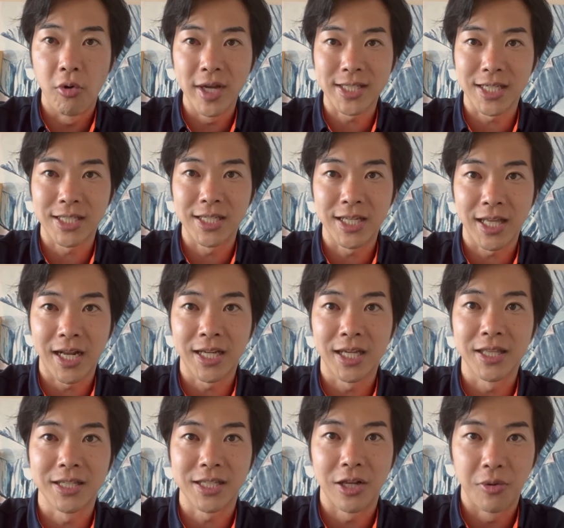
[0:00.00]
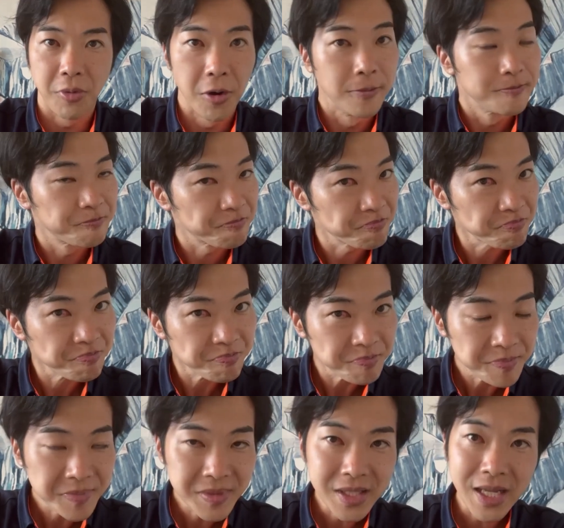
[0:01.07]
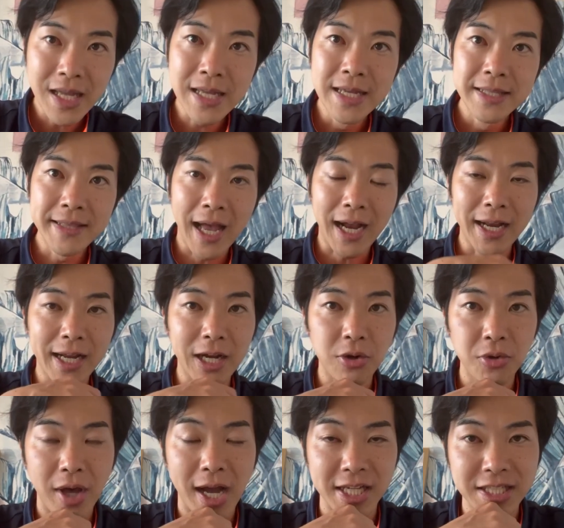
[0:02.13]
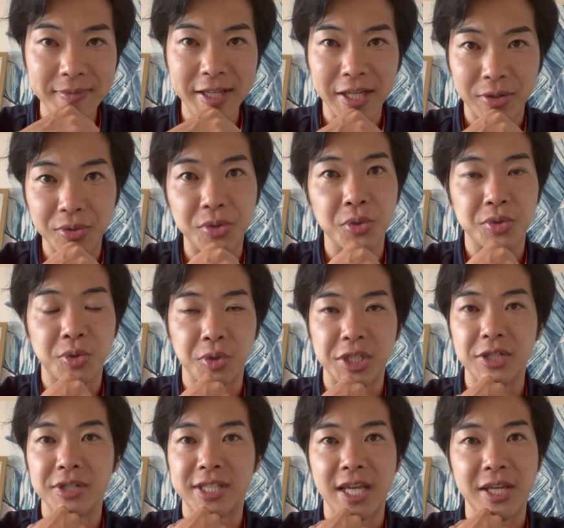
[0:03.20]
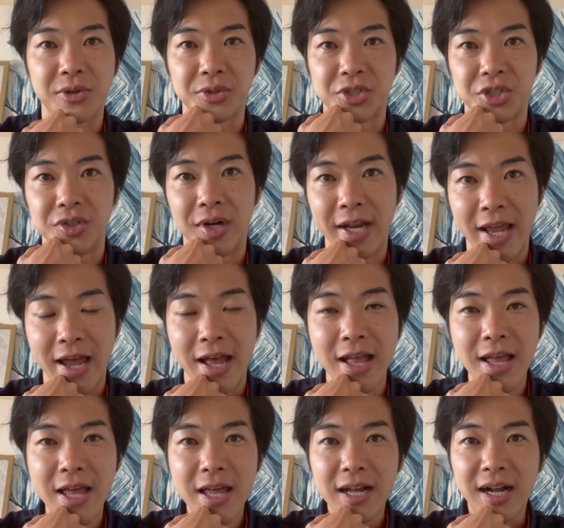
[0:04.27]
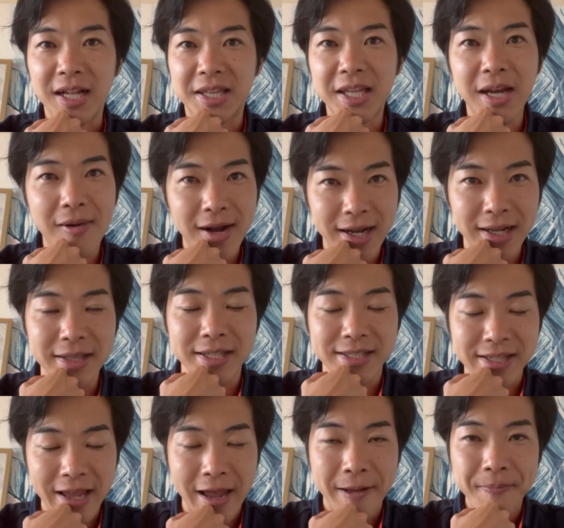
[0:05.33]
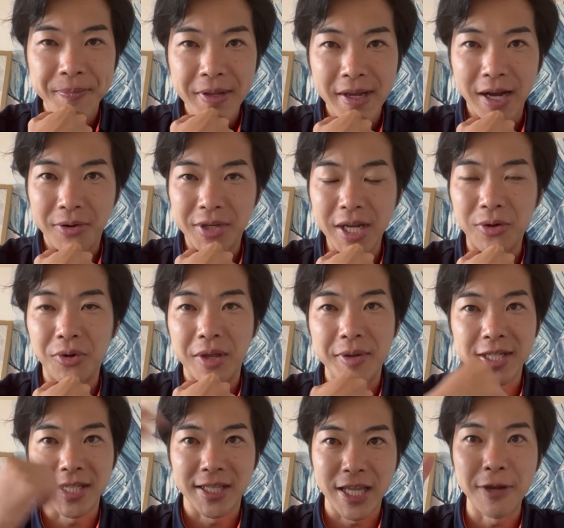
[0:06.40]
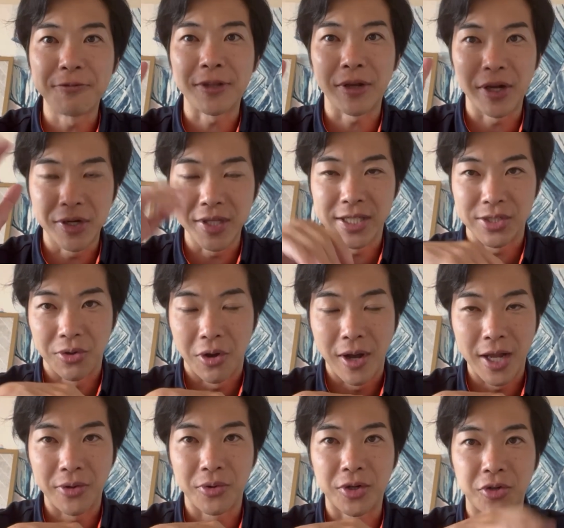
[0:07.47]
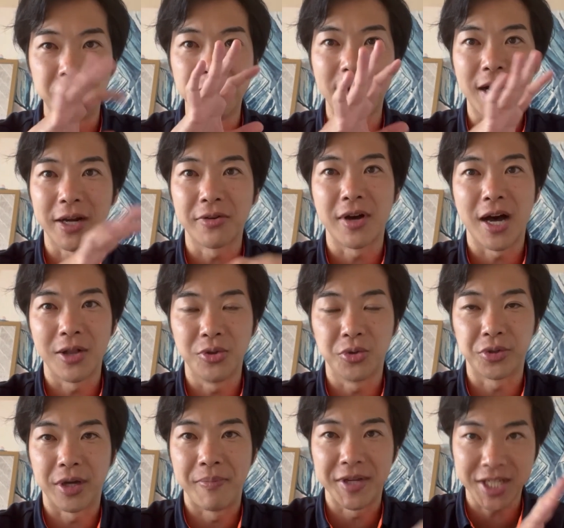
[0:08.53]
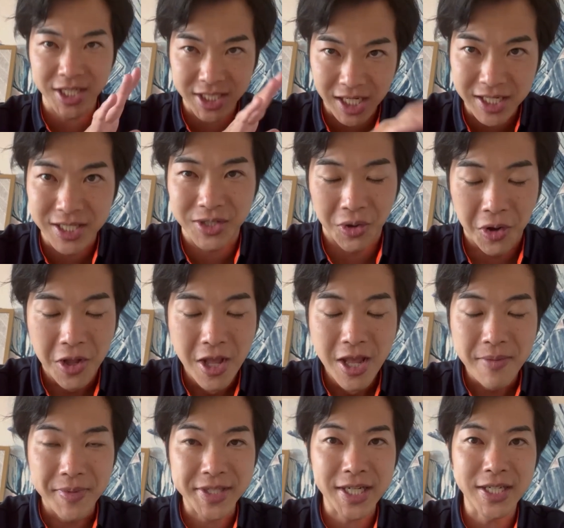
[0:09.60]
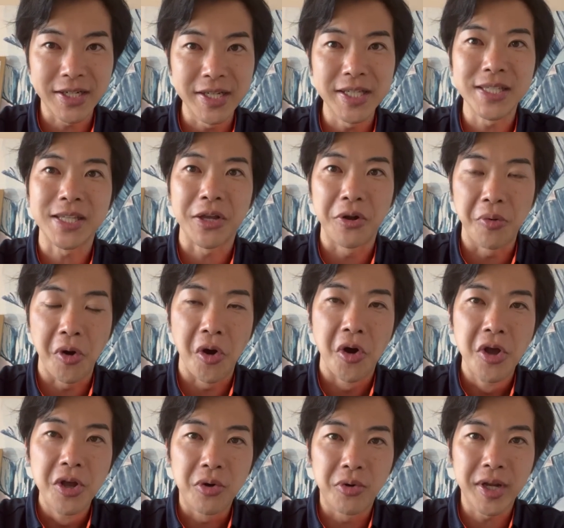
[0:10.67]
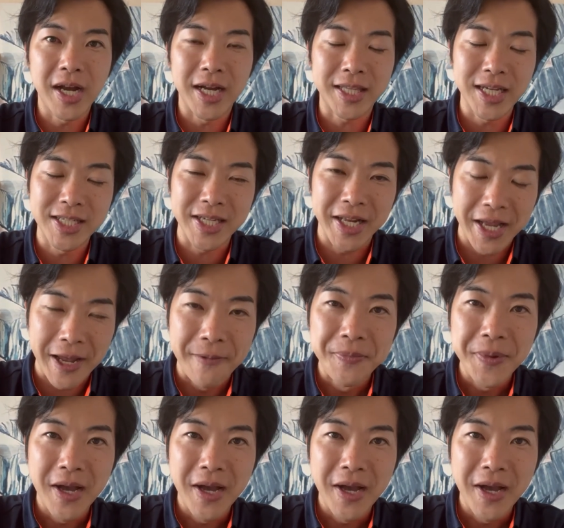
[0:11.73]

応援させていただいたんですけども、なかなかこの初めて来る土地の選挙っていうのはね、勝手がわからんですね。結構ね、皆さん手振ってくれるんですよ。車からの反応とかめちゃくちゃいいんですよ。めちゃくちゃいいんですけども、これが果たしてね、